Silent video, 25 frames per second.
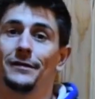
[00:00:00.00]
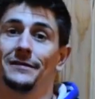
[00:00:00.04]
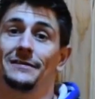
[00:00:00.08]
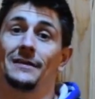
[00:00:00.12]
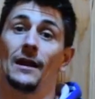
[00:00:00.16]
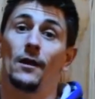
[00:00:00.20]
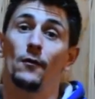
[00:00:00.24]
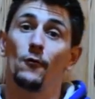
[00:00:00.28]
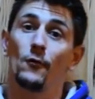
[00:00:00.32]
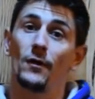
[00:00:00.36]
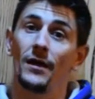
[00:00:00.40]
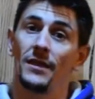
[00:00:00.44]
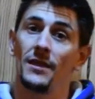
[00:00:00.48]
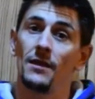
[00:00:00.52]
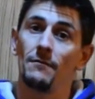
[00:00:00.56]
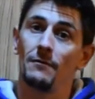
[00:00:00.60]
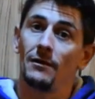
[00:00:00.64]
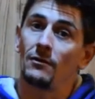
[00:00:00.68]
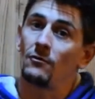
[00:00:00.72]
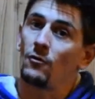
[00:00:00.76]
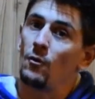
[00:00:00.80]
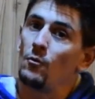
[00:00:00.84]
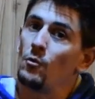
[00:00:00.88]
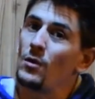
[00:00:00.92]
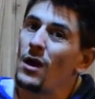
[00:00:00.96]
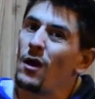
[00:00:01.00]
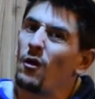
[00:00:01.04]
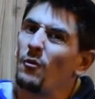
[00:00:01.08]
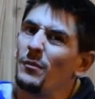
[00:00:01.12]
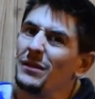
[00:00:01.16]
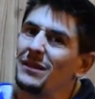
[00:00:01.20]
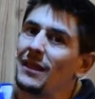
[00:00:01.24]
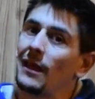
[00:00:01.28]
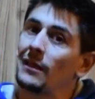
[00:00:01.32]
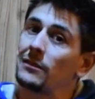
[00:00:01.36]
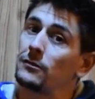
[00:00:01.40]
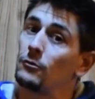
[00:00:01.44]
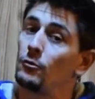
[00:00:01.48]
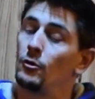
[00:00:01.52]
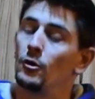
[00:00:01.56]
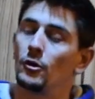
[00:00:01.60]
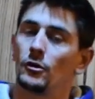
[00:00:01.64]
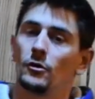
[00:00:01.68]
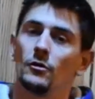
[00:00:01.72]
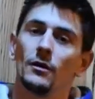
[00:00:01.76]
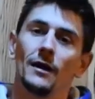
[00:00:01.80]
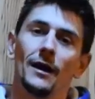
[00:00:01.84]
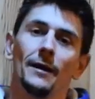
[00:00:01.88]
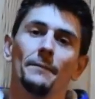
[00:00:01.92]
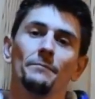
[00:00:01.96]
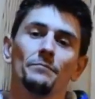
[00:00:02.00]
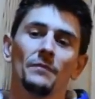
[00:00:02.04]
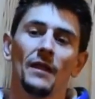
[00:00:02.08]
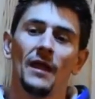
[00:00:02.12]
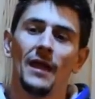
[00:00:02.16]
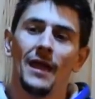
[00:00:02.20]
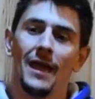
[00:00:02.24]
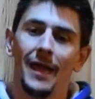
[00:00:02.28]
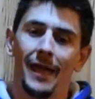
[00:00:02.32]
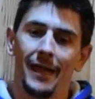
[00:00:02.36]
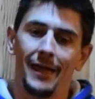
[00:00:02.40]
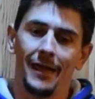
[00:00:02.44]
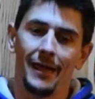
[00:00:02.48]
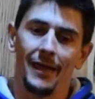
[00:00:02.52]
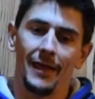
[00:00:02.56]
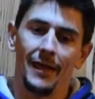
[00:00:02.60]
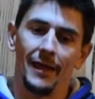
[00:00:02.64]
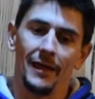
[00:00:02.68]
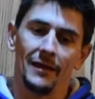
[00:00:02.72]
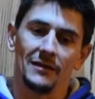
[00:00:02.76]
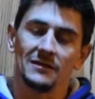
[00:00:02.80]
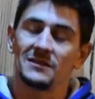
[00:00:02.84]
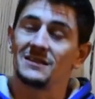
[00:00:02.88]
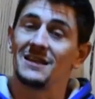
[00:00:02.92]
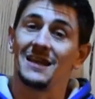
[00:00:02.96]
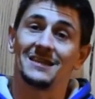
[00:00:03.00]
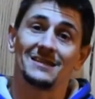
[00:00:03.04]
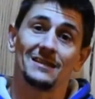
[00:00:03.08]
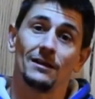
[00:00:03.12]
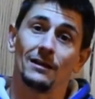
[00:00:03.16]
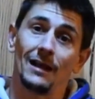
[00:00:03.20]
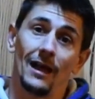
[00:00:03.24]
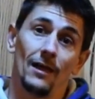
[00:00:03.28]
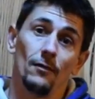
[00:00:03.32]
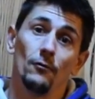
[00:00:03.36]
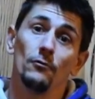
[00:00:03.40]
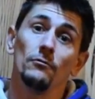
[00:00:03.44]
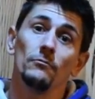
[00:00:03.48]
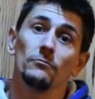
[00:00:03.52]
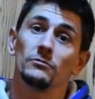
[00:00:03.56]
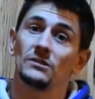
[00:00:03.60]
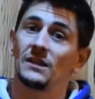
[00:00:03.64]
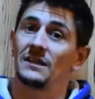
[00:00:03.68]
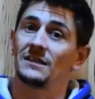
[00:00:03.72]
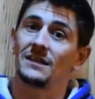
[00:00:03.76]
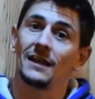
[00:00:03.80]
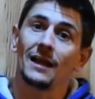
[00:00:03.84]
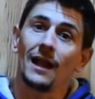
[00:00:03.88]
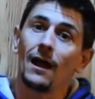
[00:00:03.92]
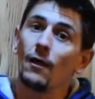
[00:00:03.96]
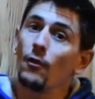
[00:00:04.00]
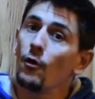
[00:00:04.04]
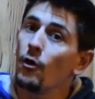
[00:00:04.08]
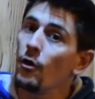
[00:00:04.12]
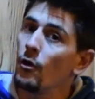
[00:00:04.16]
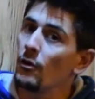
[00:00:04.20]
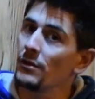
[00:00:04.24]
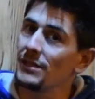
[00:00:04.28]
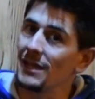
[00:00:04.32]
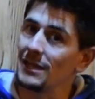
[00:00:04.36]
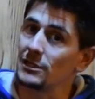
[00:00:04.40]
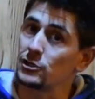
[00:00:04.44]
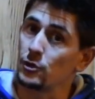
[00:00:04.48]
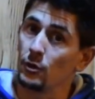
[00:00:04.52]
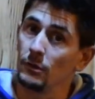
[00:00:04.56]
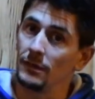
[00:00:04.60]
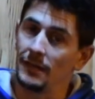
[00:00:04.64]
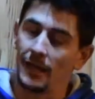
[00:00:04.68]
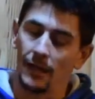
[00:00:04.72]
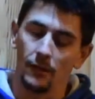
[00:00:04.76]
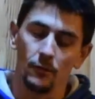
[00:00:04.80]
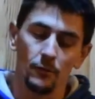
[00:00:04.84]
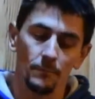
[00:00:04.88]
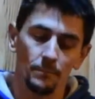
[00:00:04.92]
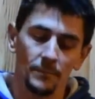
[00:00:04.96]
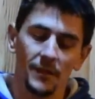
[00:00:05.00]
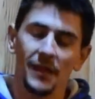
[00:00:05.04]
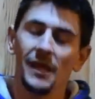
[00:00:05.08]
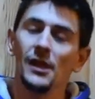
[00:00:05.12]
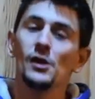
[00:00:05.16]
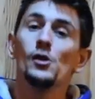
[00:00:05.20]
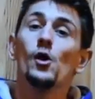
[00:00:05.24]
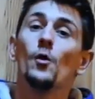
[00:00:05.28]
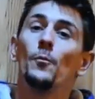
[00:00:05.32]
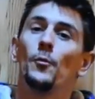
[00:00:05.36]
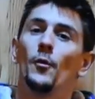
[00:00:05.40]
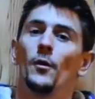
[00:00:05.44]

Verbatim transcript: que es algo que llevan como una gomita azul o roja, eh, se ha secado, se ha secado ya soldado y no